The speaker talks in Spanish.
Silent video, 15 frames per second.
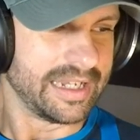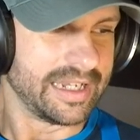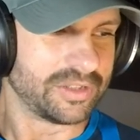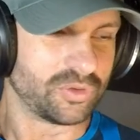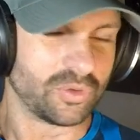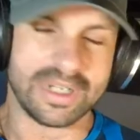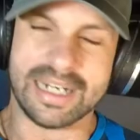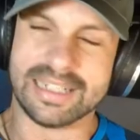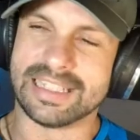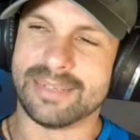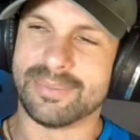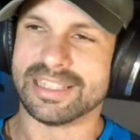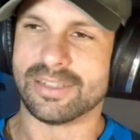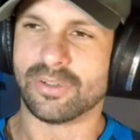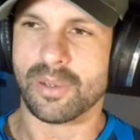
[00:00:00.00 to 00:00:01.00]
su canal tiene
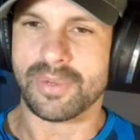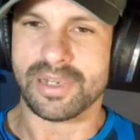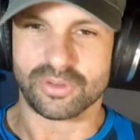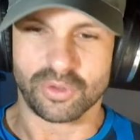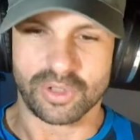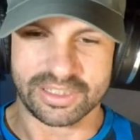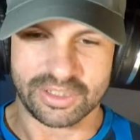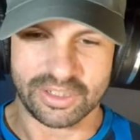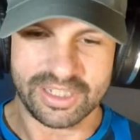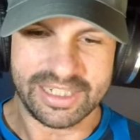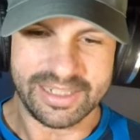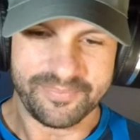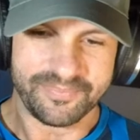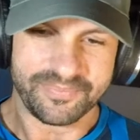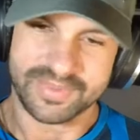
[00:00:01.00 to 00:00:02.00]
más de 9.000
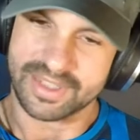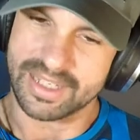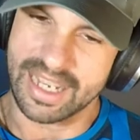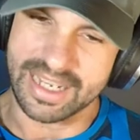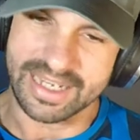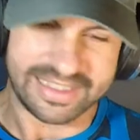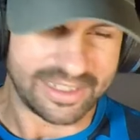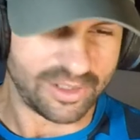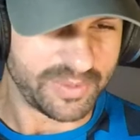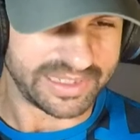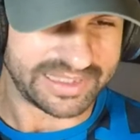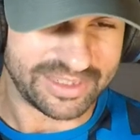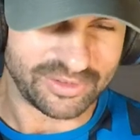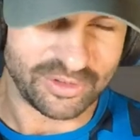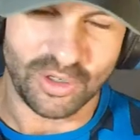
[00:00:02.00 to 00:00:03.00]
suscriptores, hay que echar un
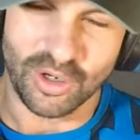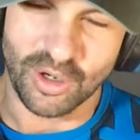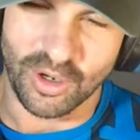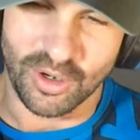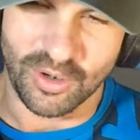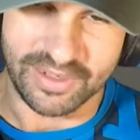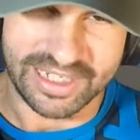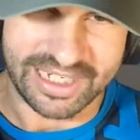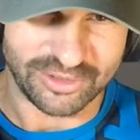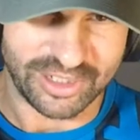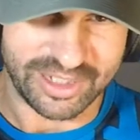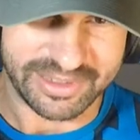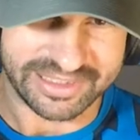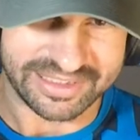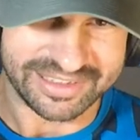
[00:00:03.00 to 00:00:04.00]
vistazo
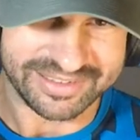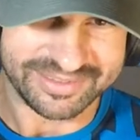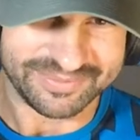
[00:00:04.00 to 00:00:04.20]
obligatoriamente,